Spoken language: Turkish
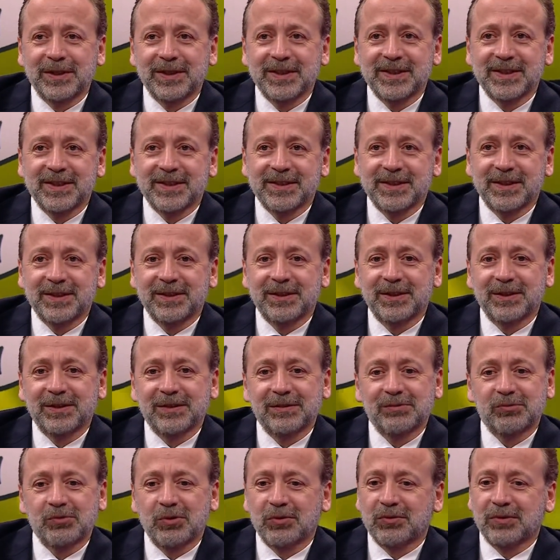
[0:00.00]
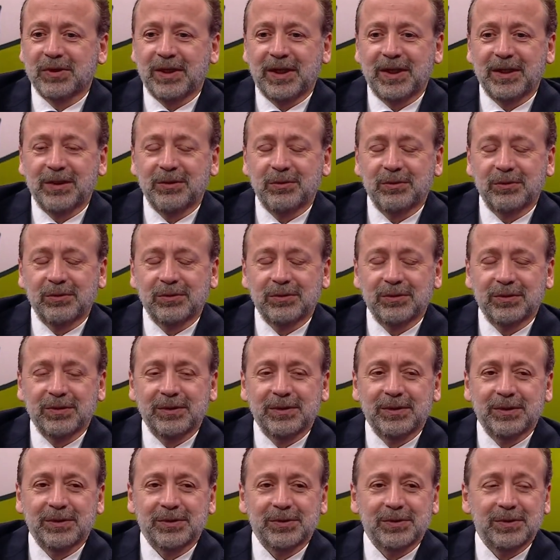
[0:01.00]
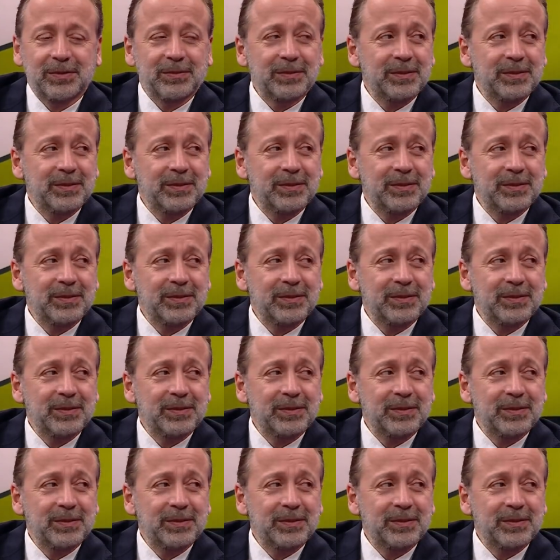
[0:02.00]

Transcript: izleseydik çok daha iyi olurdu. Belki diyorsun. yeni